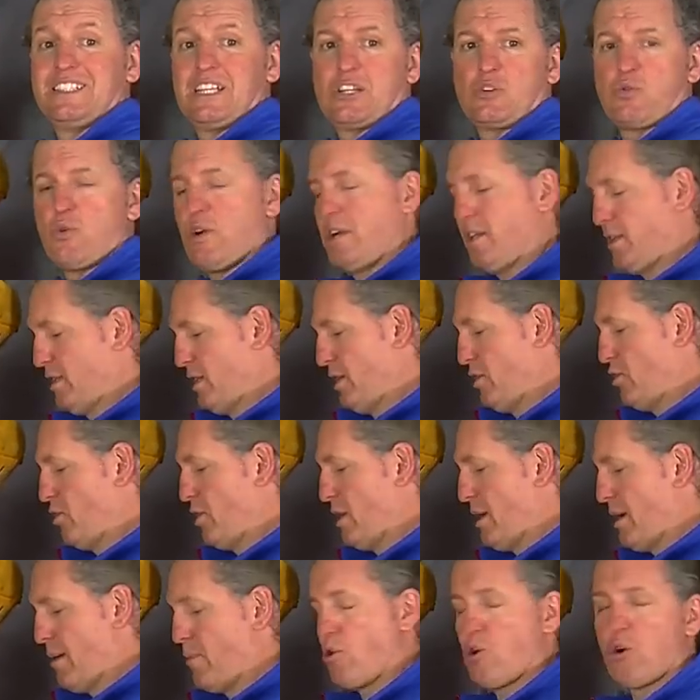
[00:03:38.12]
se suelte y no
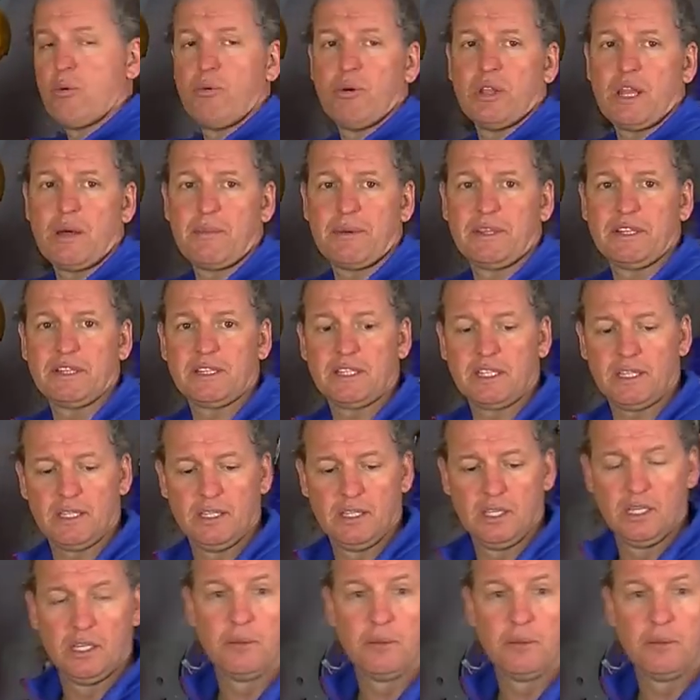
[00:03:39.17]
lo llevemos cómodamente.